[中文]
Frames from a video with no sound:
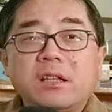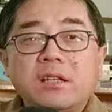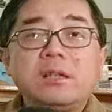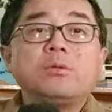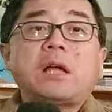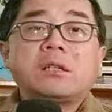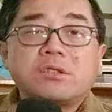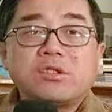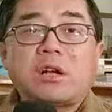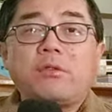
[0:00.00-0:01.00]
你因为他
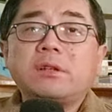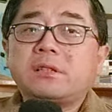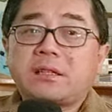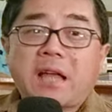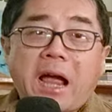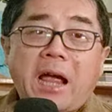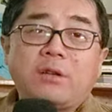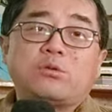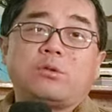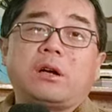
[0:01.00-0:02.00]
知道房地产
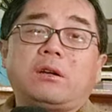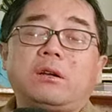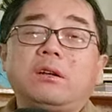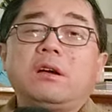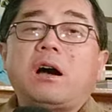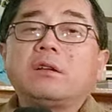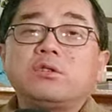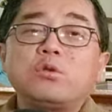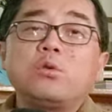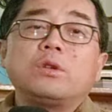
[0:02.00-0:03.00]
太重要了。好，
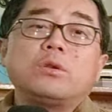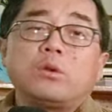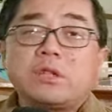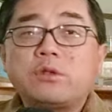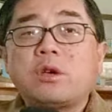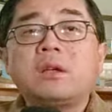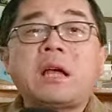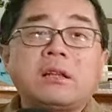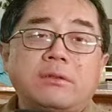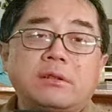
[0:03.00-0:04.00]
你中共你有多少钱，全
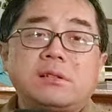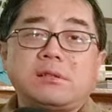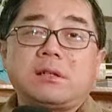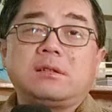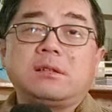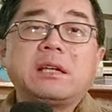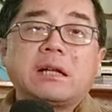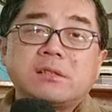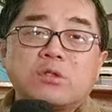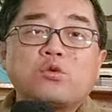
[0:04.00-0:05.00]
压在房地产上，你
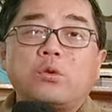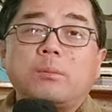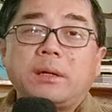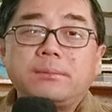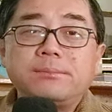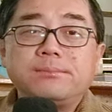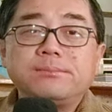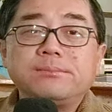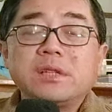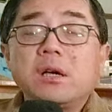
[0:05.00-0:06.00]
敢这样做吗？
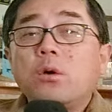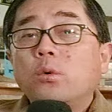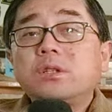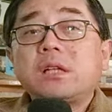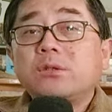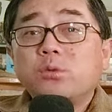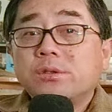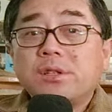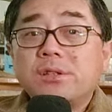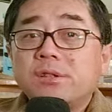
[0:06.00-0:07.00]
问题是，他如果
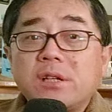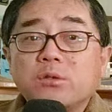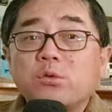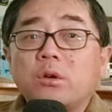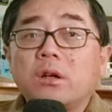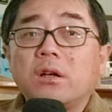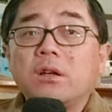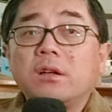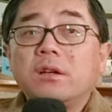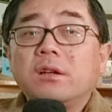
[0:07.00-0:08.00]
真的这样做了，
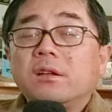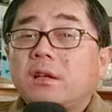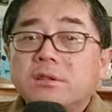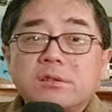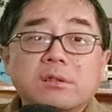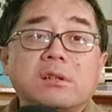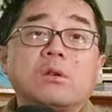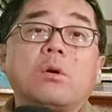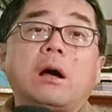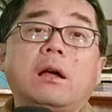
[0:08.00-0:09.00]
他死的
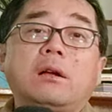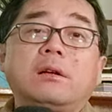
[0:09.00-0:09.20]
更快。